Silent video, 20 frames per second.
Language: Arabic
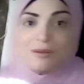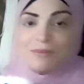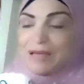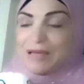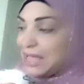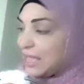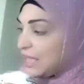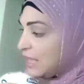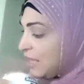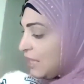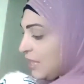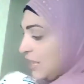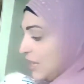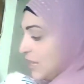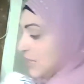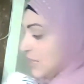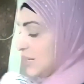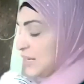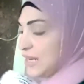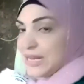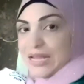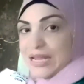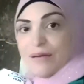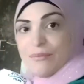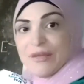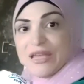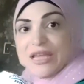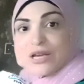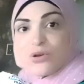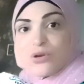بقى
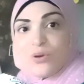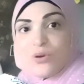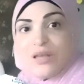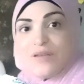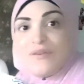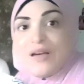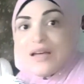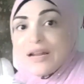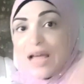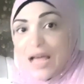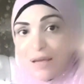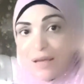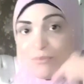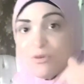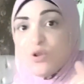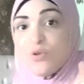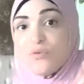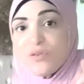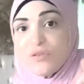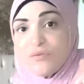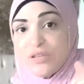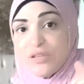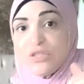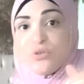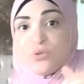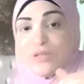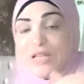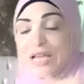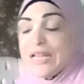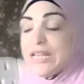للميكروويف انا هعمله في
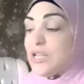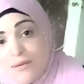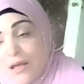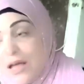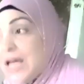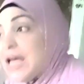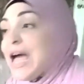فيديو تاني